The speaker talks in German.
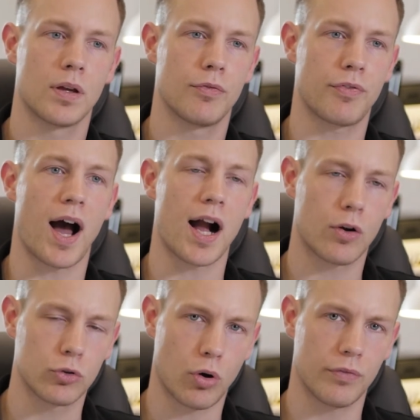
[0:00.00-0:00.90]

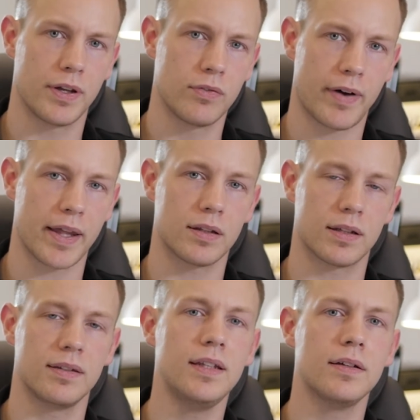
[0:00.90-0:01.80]
Fragen und darauf hinweisen
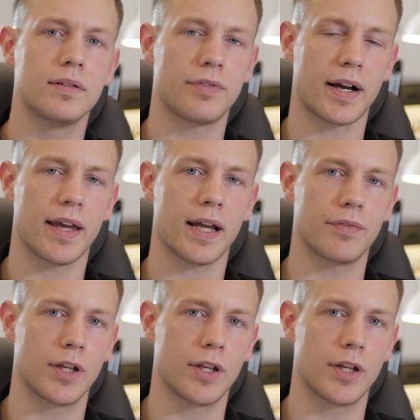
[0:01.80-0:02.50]
ist nie verkehrt.